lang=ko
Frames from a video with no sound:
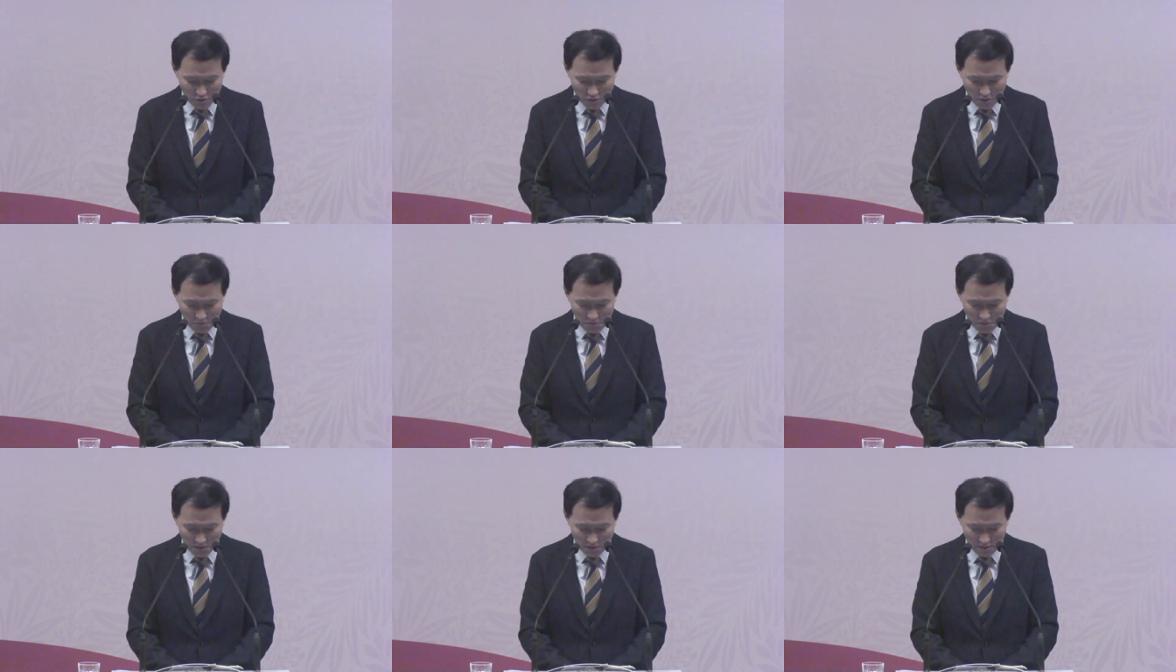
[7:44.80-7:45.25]

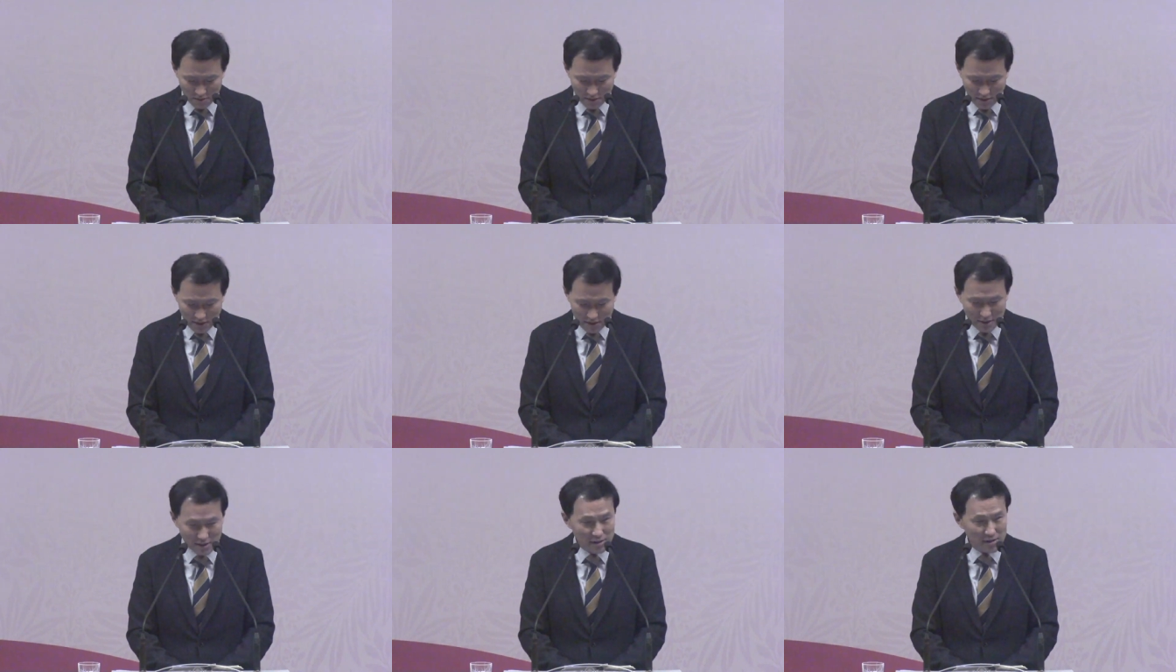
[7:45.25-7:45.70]
것도 없어요.
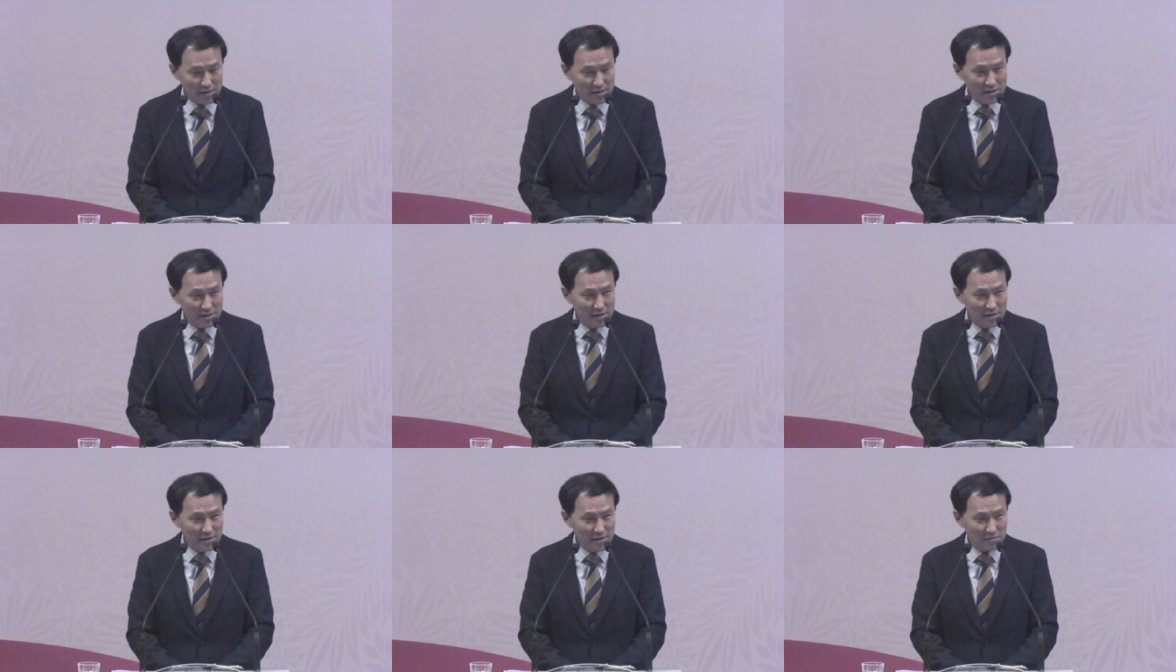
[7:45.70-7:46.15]
그냥
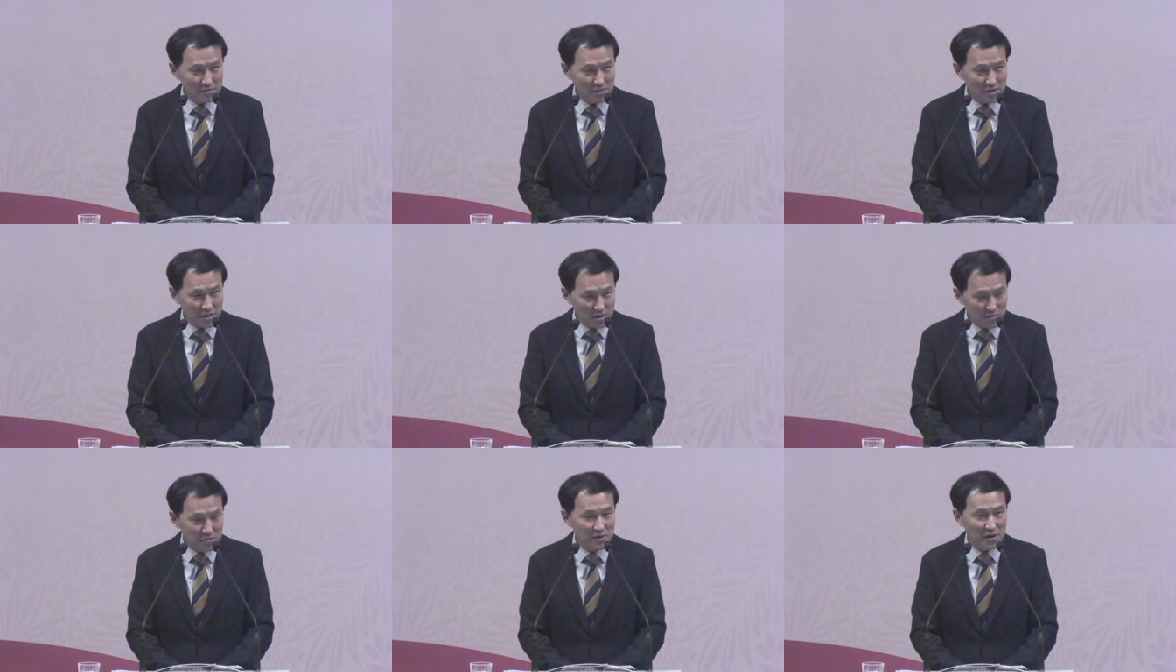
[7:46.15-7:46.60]

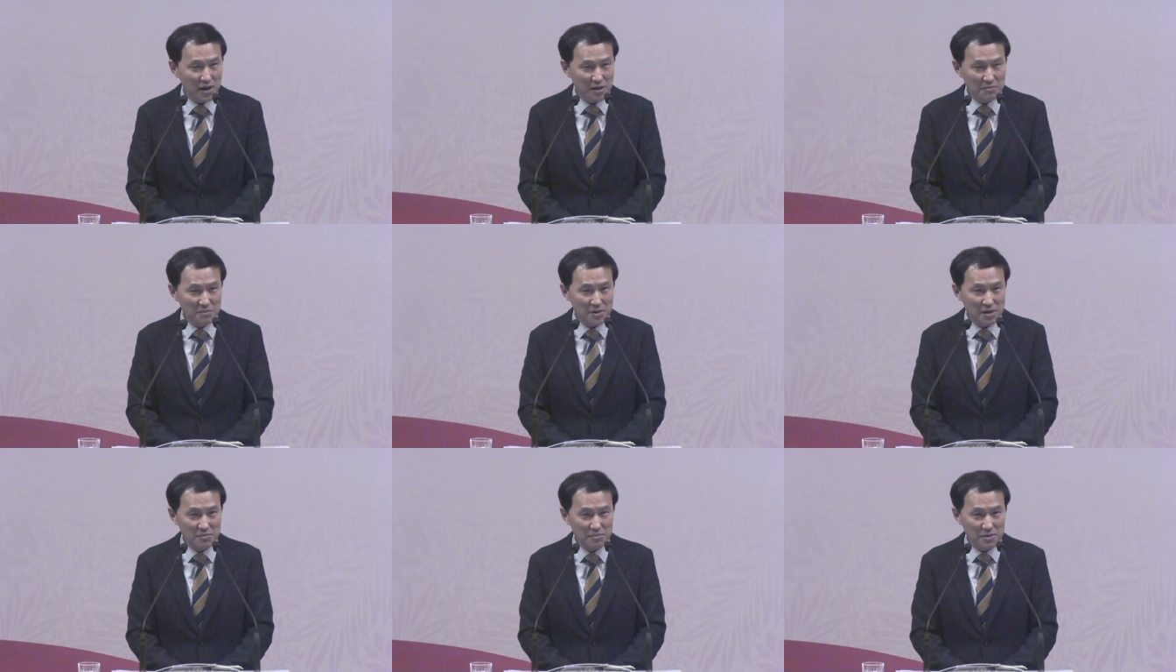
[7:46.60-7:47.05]
믿음으로
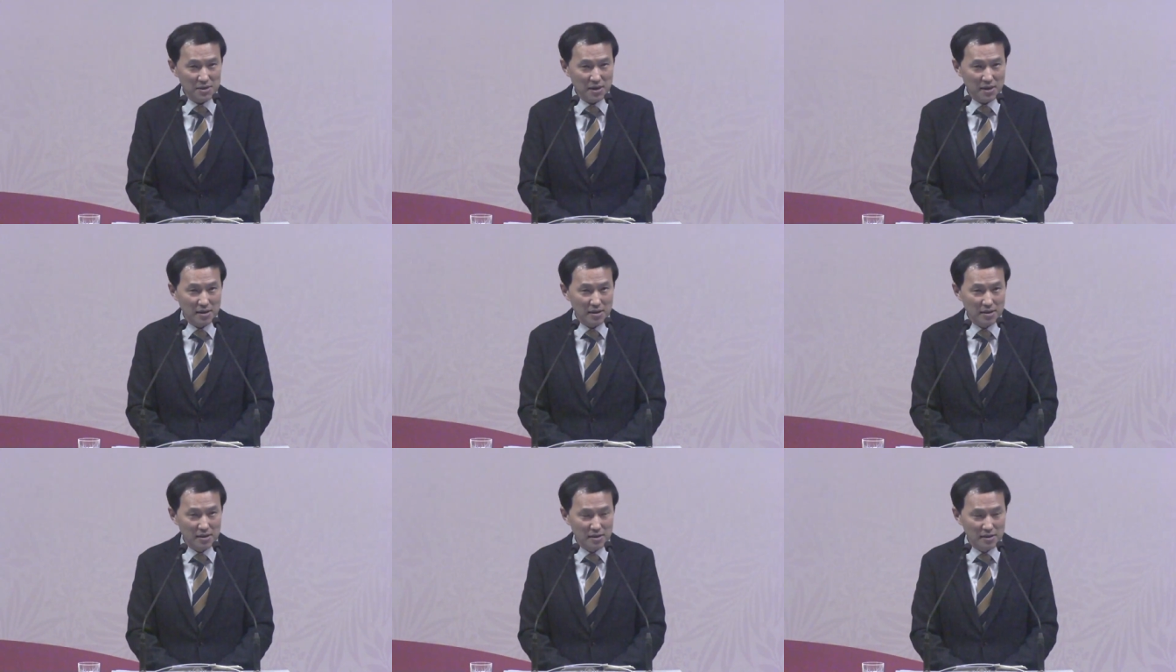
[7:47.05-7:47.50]
가면
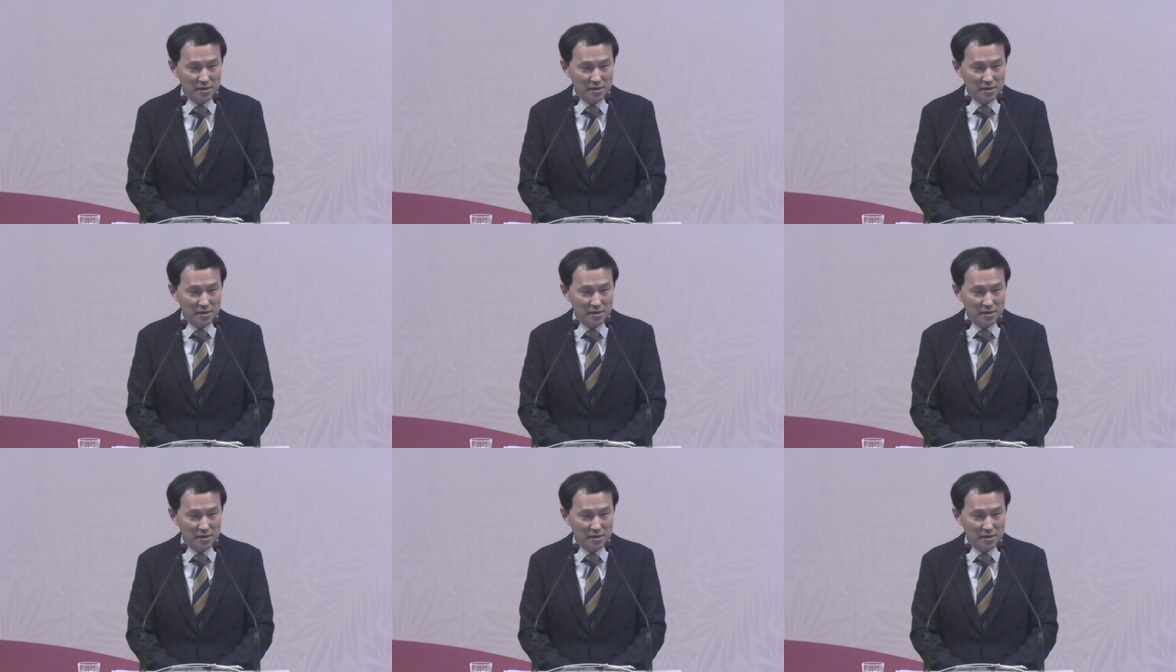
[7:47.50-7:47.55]
됩니다.